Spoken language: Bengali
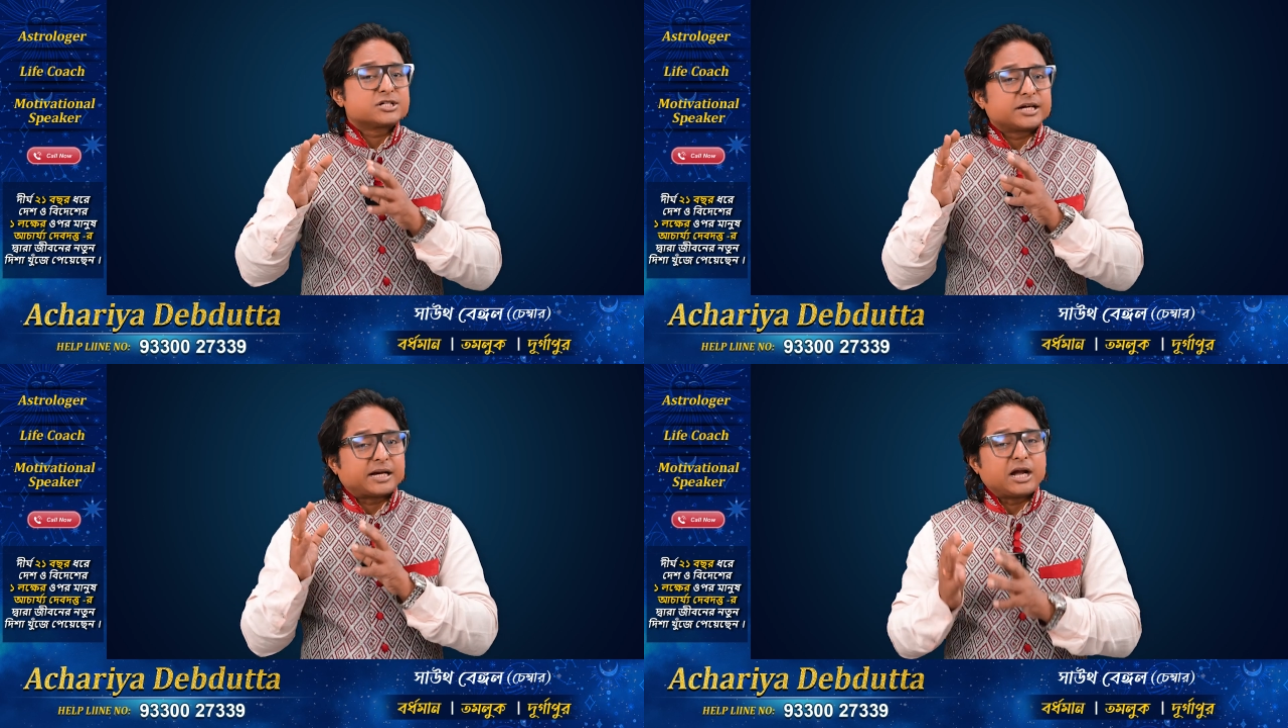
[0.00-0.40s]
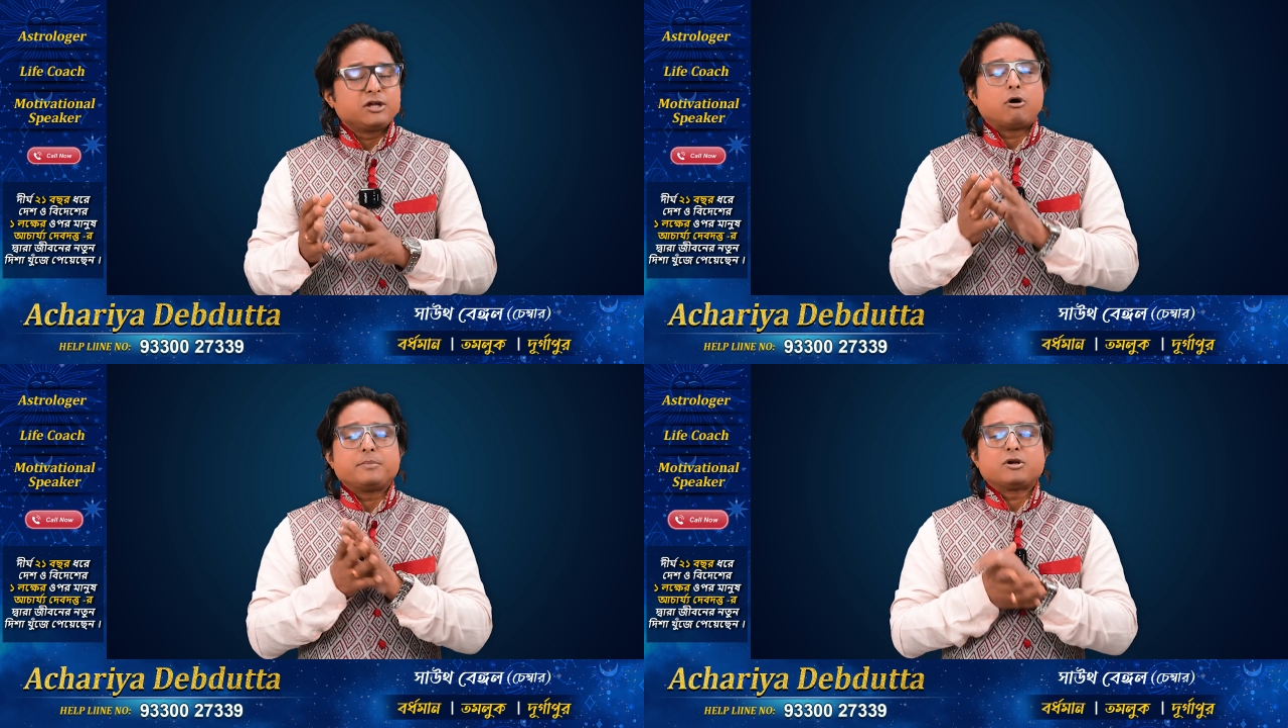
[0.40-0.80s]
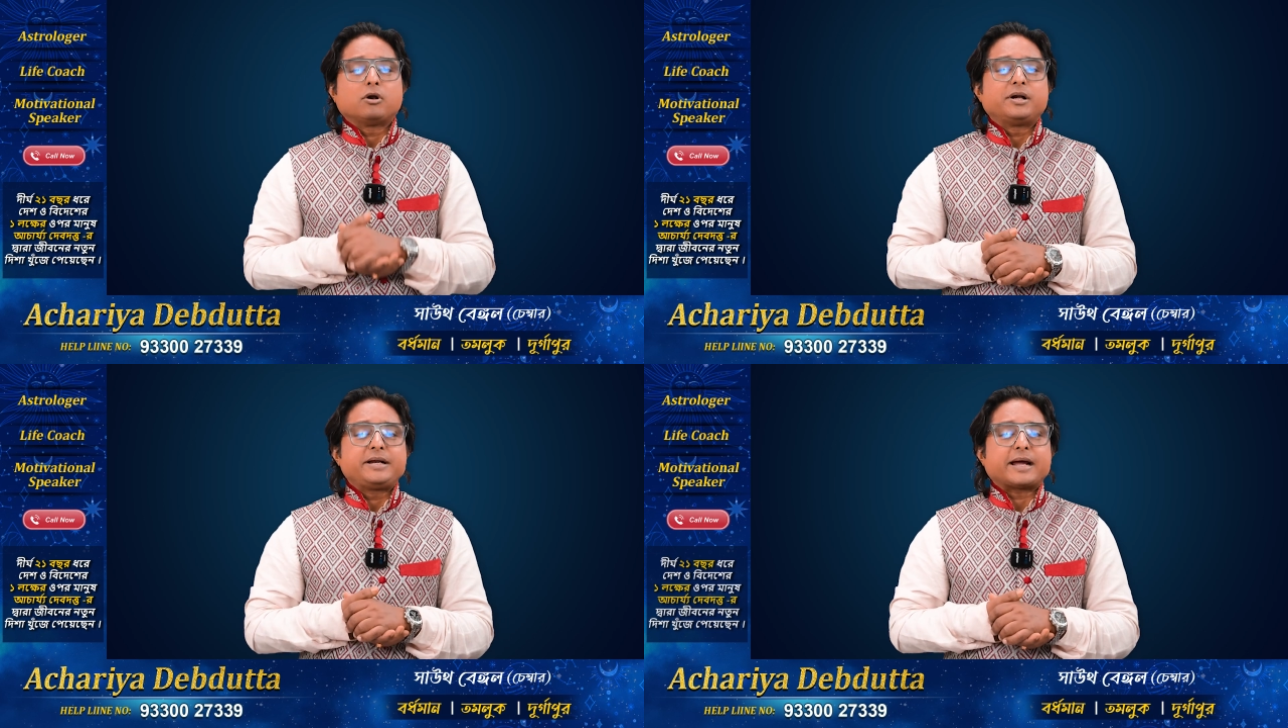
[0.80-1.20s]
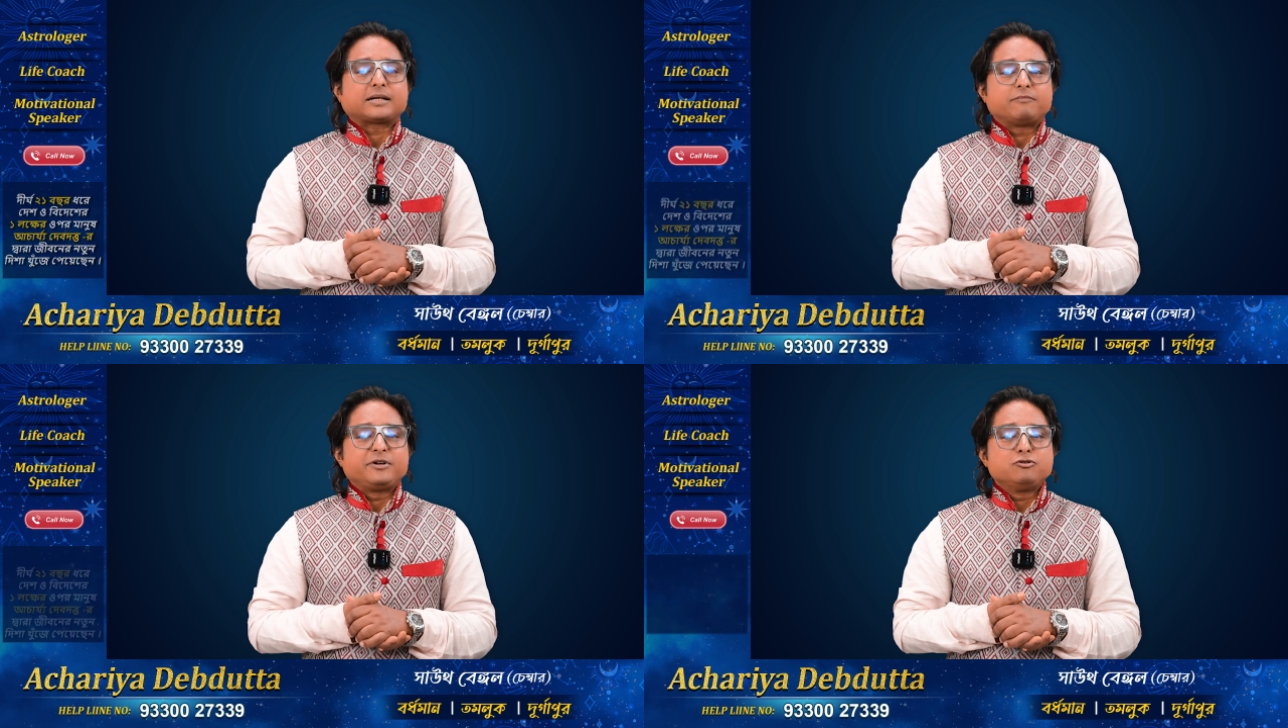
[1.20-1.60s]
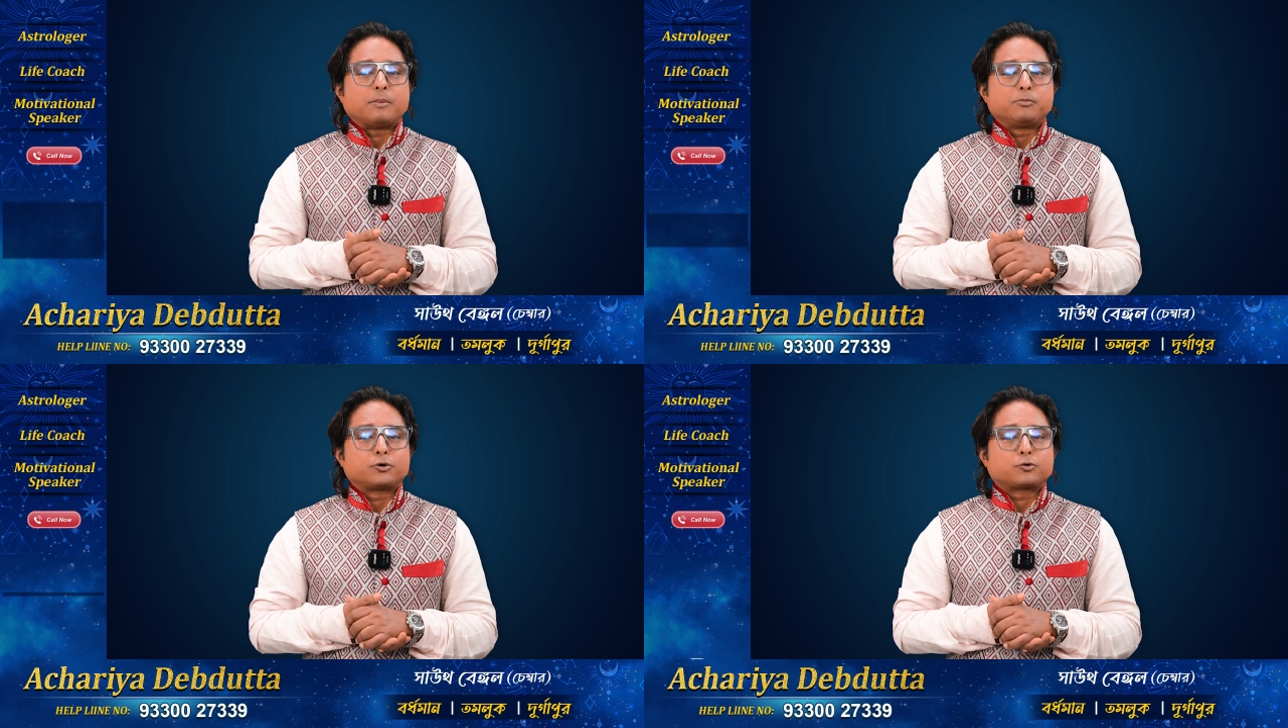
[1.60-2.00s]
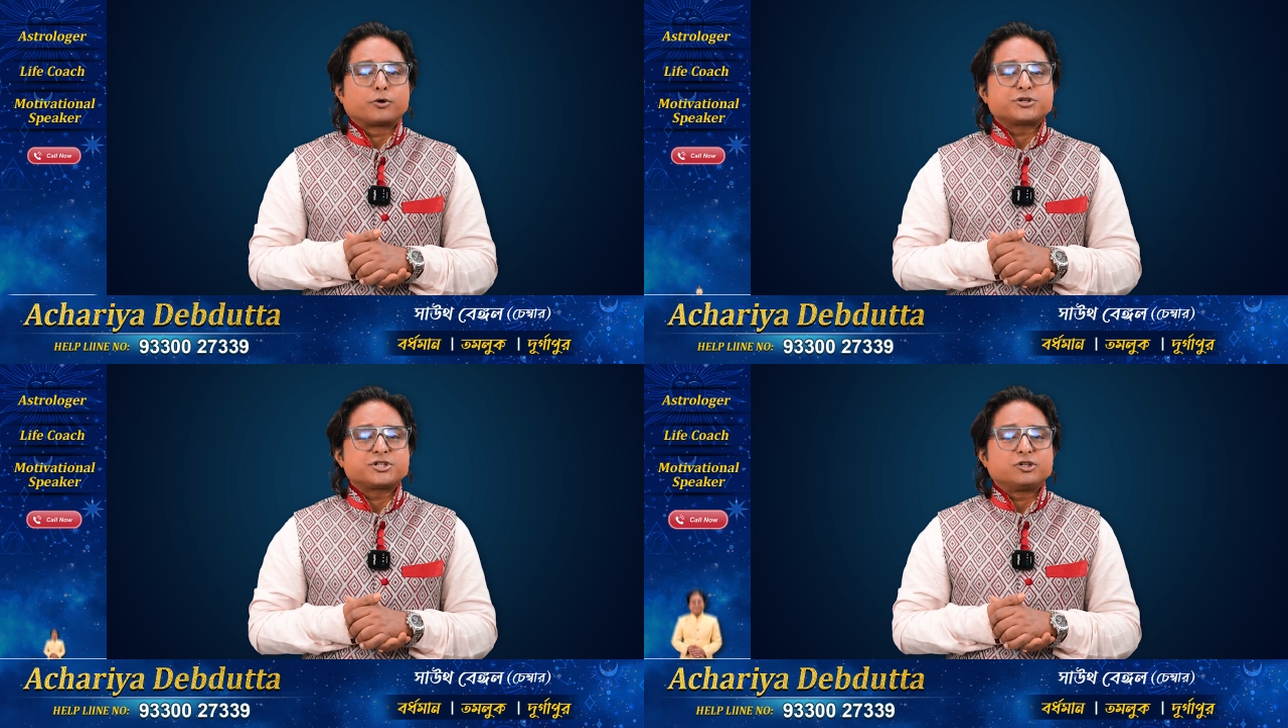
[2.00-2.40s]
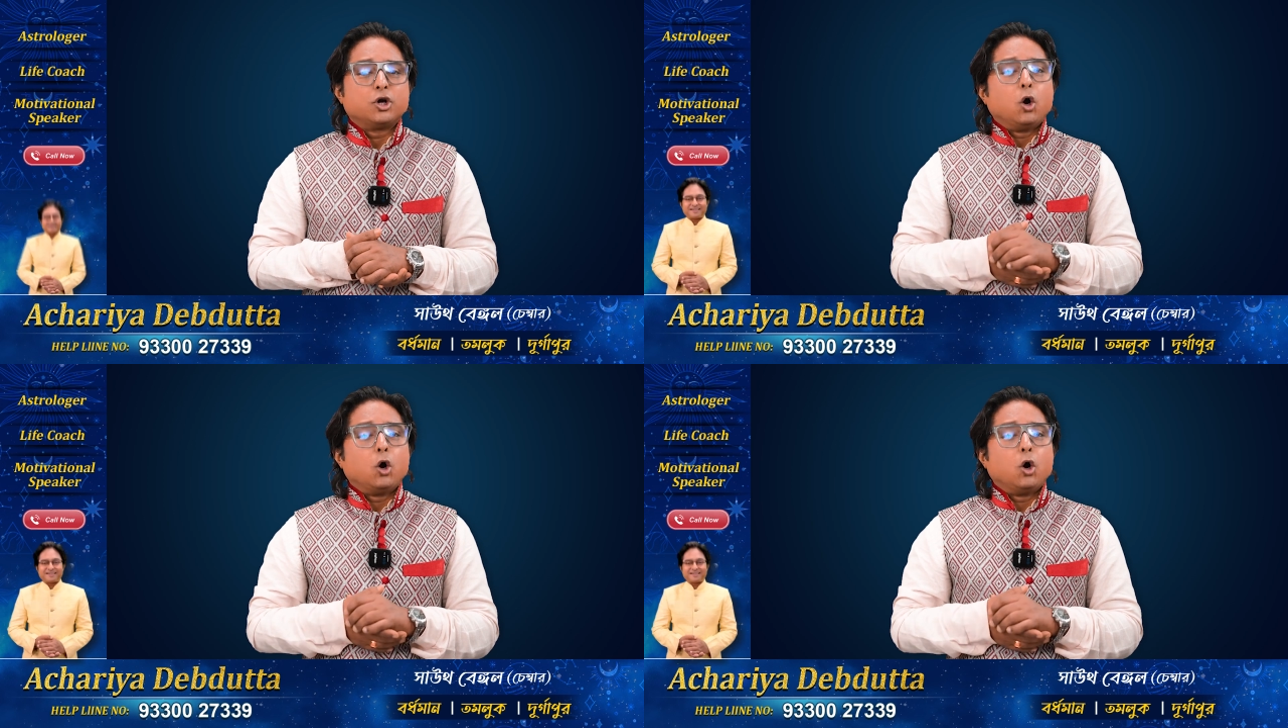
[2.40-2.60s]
সেটা নিয়েও আমি অলরেডি একটা ভিডিও আপলোড করেছি